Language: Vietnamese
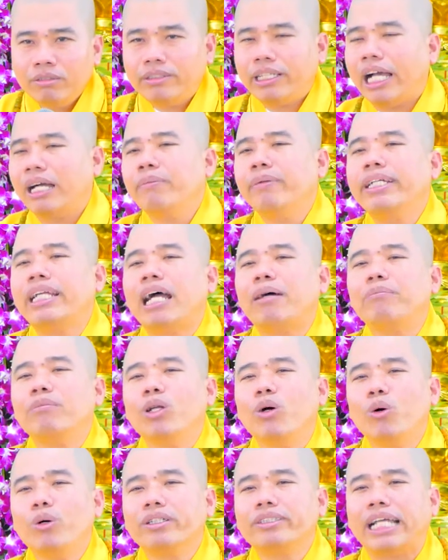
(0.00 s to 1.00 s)
Chặn mày
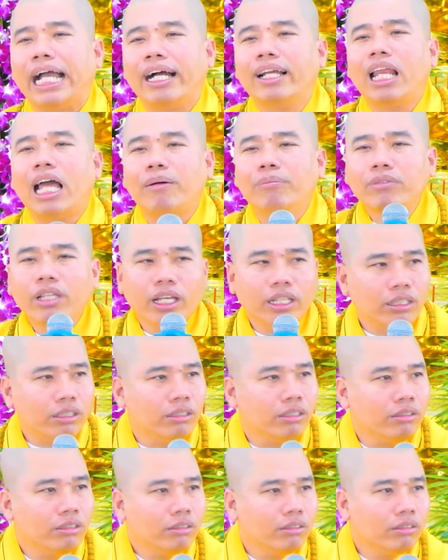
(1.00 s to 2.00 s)
nằm luôn rồi chặn làm gì?
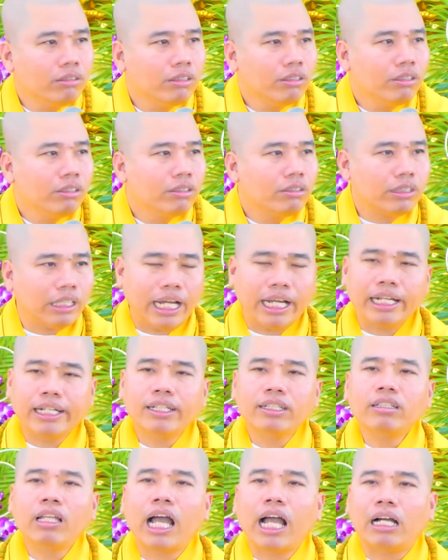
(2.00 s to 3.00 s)

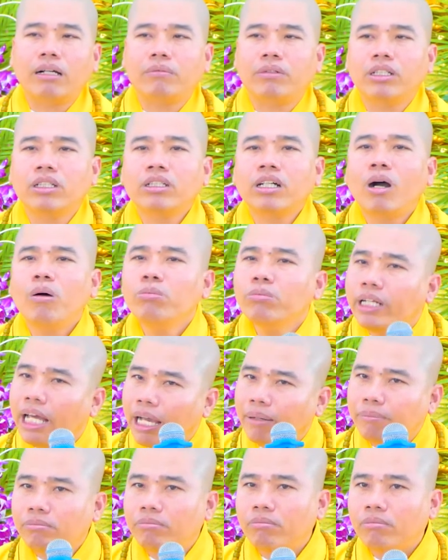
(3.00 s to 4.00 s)
Chặn cái thằng mà nó không
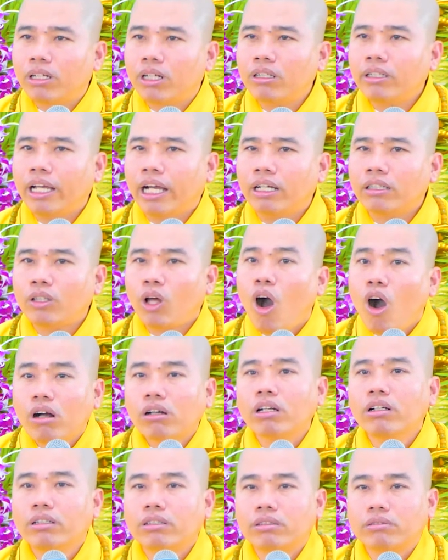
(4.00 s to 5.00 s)
nằm mà nó vẫn
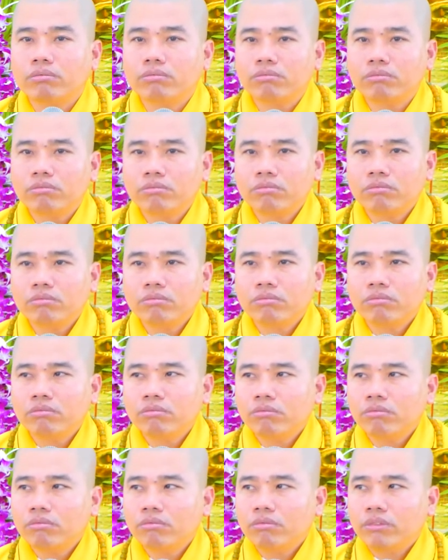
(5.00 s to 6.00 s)
thoát được.
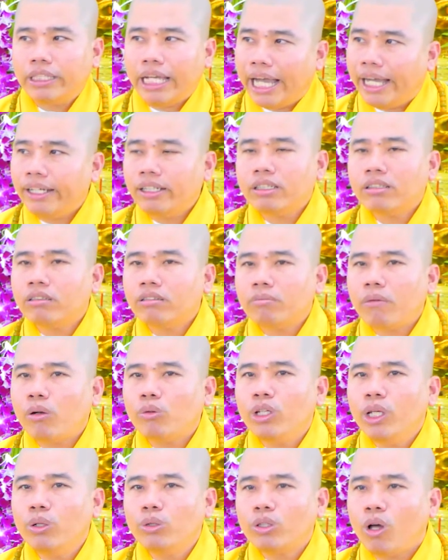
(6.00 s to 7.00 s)
Chặn
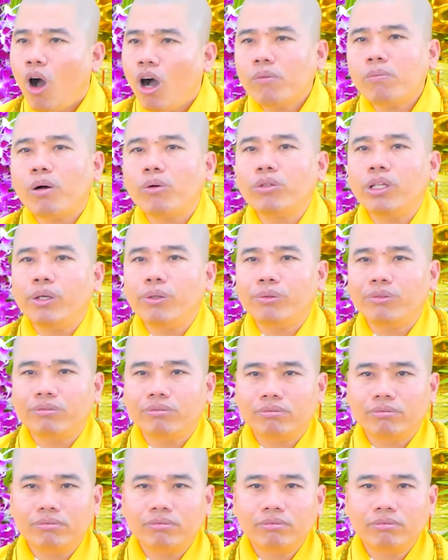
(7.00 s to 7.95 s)
bao nhiêu thoát bao nhiêu.